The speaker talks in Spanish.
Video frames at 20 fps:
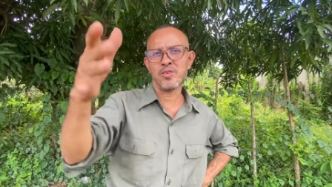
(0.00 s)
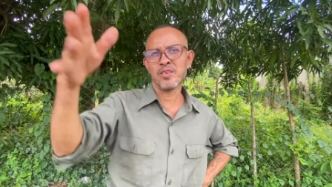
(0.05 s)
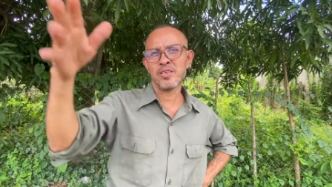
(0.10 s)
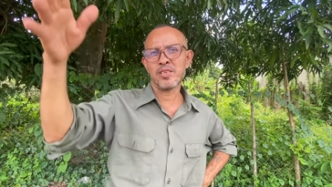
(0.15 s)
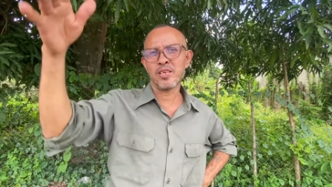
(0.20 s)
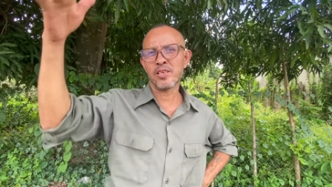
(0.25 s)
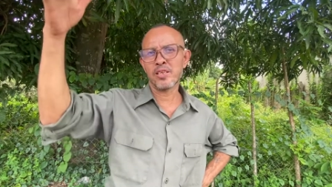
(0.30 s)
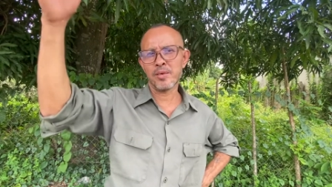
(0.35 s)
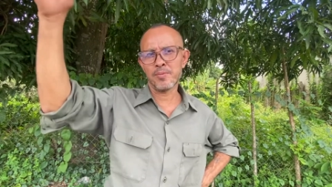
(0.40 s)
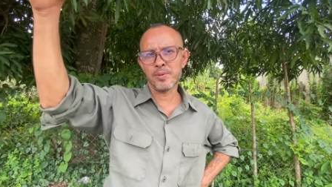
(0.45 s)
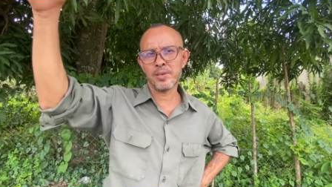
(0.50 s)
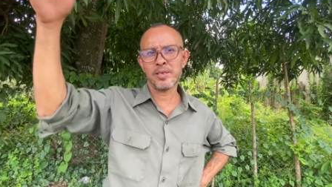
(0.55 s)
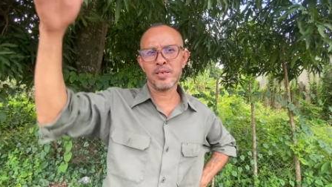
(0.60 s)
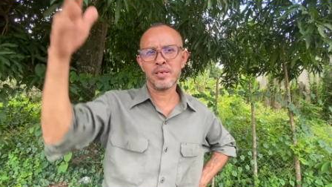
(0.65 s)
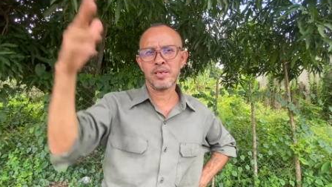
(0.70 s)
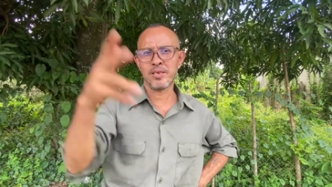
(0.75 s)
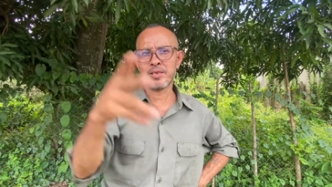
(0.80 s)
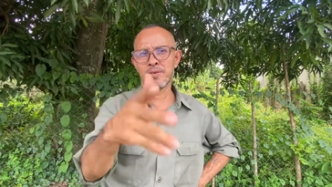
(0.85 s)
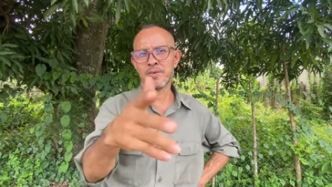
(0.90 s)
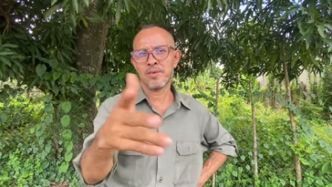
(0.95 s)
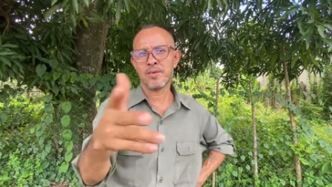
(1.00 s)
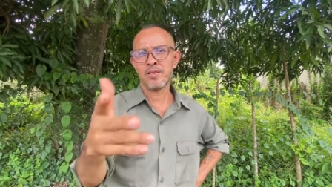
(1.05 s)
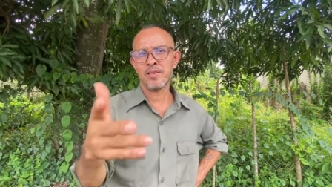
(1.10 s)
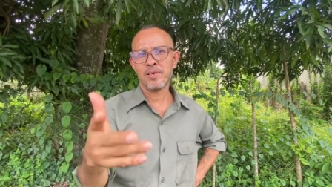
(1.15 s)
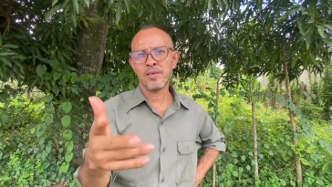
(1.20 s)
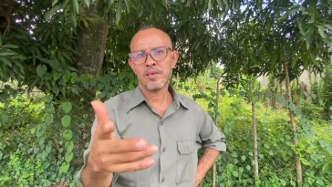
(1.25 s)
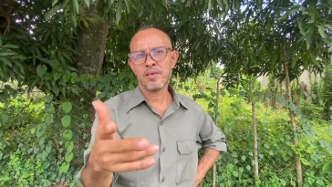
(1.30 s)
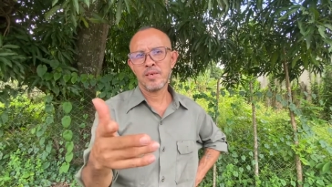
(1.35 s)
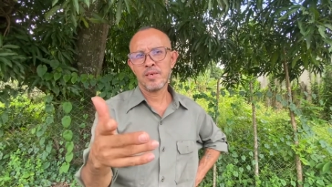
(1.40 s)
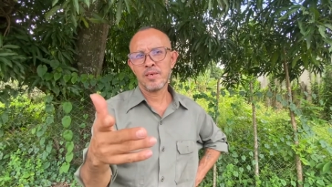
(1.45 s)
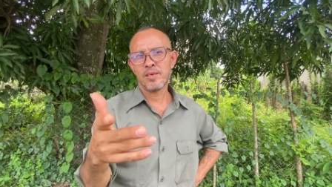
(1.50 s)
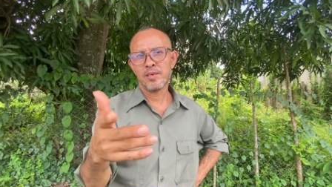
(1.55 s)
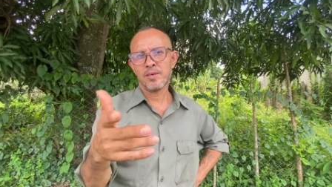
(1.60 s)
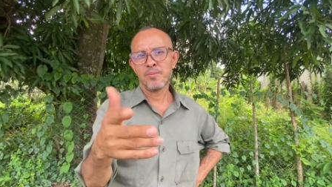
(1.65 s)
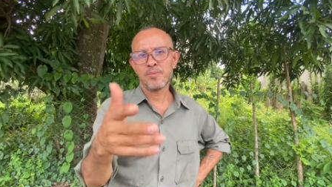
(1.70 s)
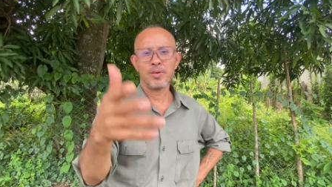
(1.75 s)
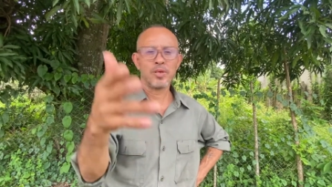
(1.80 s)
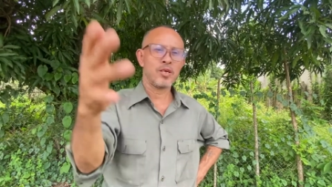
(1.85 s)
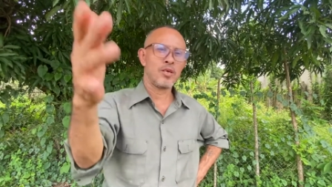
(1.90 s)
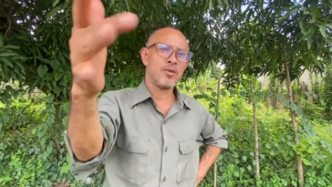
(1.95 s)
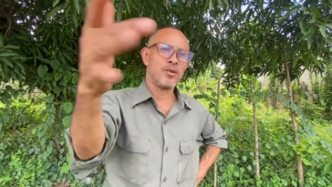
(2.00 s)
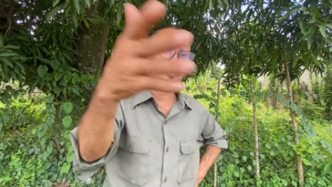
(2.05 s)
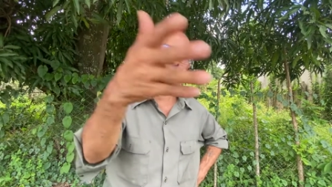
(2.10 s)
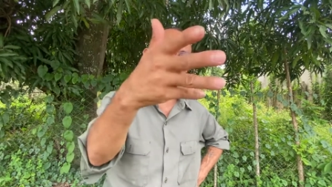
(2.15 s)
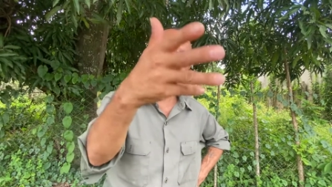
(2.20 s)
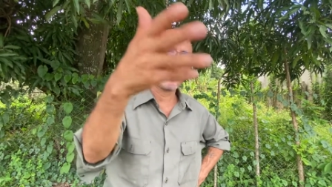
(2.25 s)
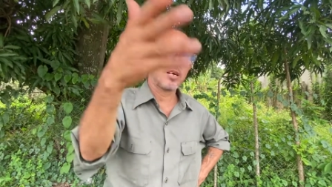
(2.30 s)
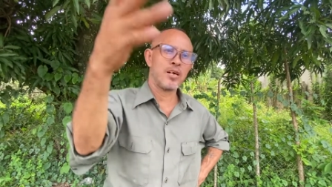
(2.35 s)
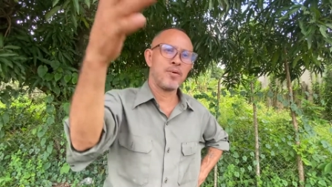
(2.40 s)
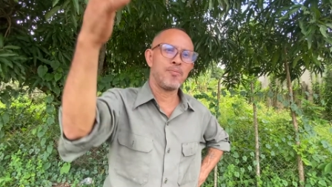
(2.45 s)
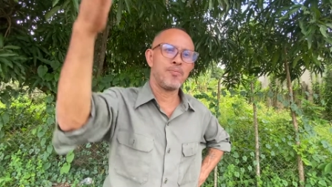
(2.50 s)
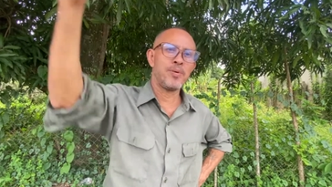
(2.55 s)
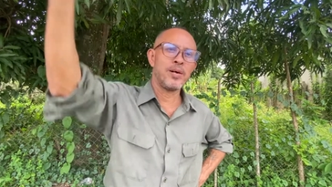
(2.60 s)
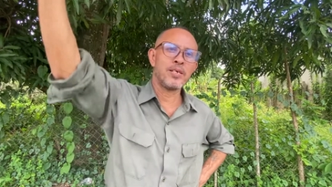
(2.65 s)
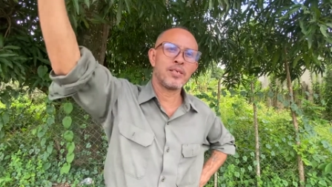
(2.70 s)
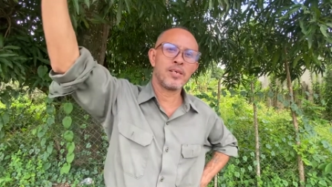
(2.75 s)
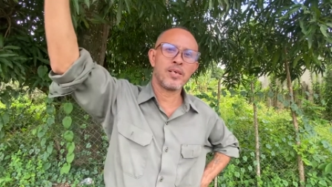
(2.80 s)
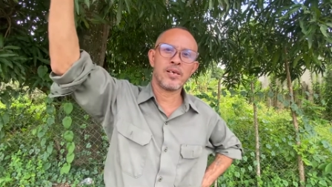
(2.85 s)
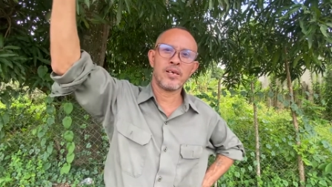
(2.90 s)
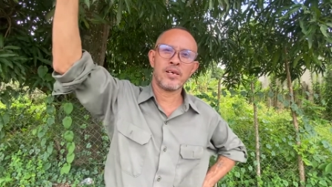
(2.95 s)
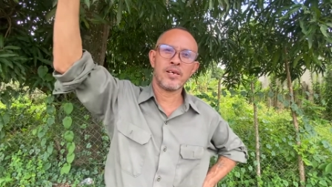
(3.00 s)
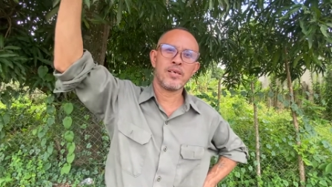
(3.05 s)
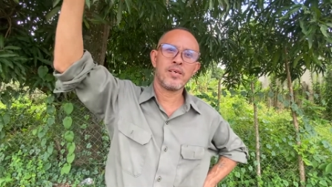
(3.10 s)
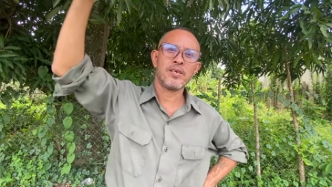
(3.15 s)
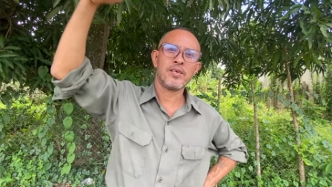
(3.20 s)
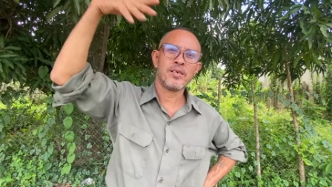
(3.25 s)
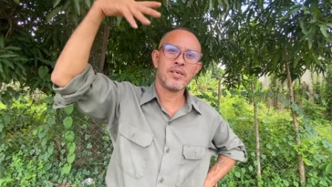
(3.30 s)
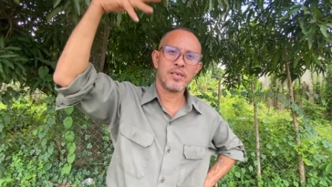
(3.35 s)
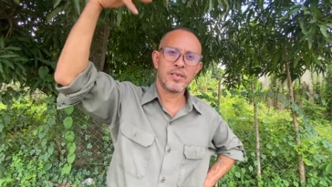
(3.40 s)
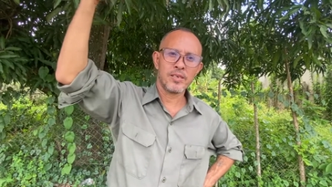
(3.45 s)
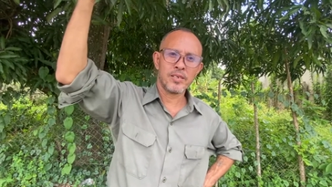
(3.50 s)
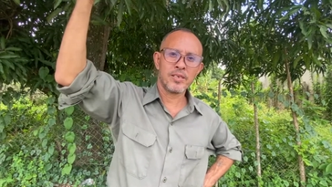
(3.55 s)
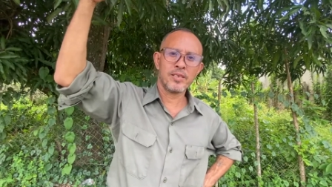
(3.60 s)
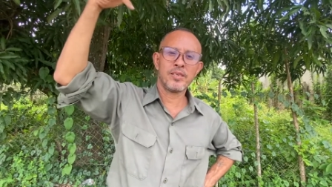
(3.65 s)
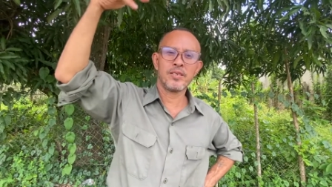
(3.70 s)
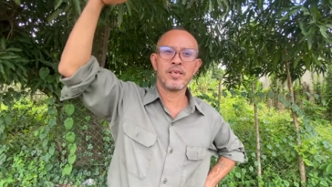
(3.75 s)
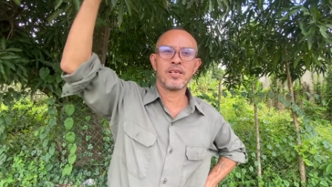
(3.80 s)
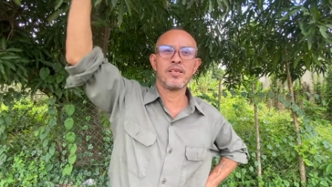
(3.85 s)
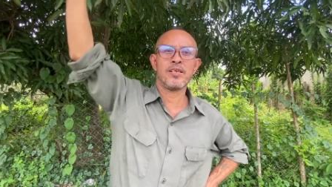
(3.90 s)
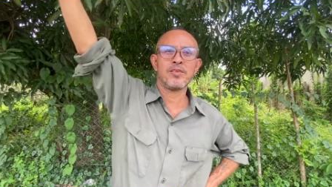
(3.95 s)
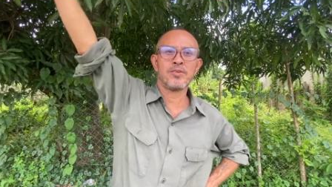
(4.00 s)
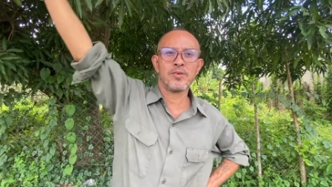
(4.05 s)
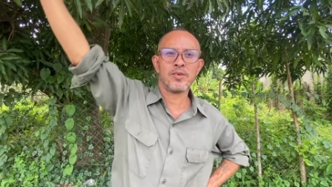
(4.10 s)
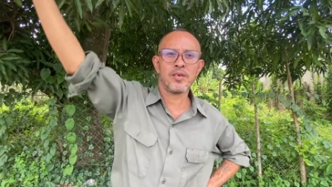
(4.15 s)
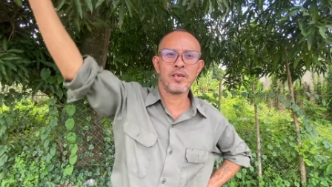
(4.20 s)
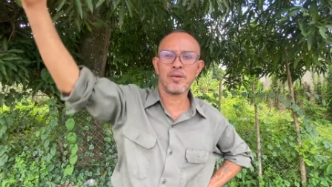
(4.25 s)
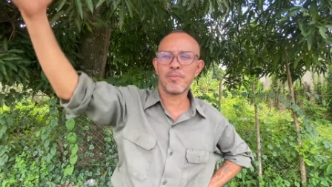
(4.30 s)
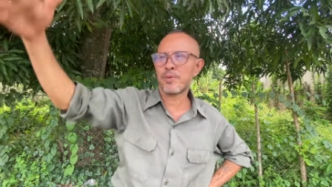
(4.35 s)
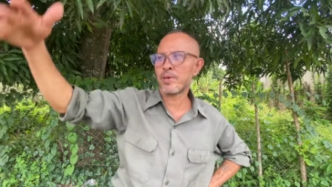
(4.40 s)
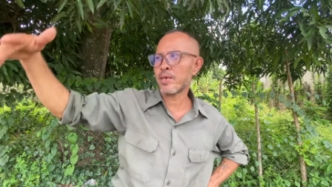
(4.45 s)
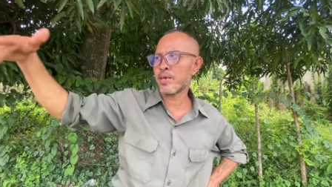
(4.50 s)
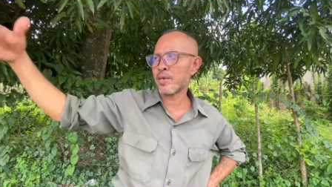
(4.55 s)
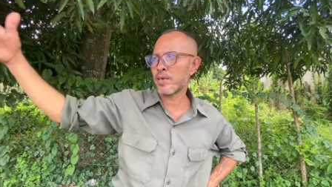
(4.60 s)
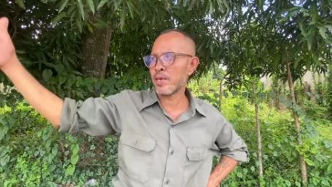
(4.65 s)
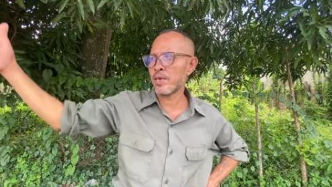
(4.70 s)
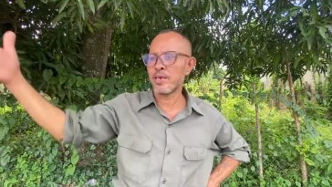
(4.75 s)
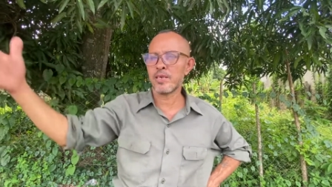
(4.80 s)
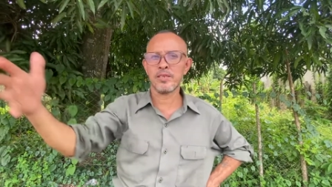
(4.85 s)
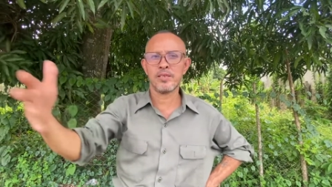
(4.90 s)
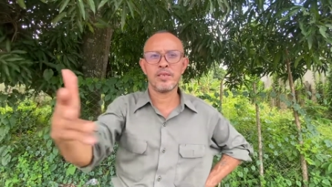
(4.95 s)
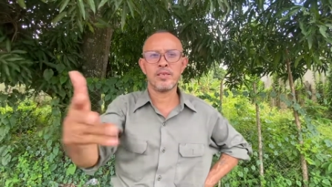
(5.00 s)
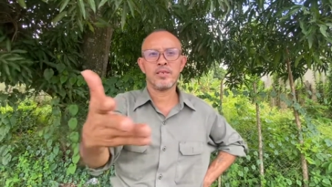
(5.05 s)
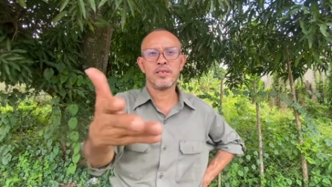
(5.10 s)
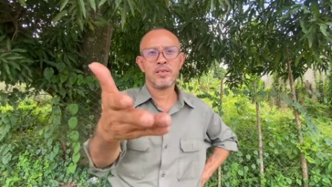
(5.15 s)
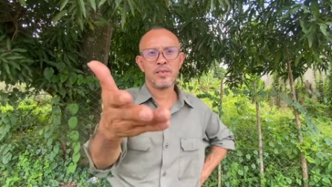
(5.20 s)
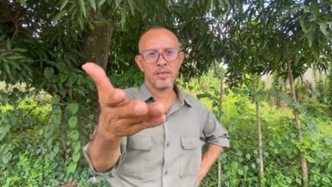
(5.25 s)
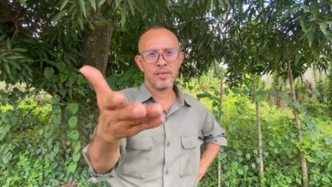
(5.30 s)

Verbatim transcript: y tanta pendejada. Porque no hace una campaña internacional para que la gente...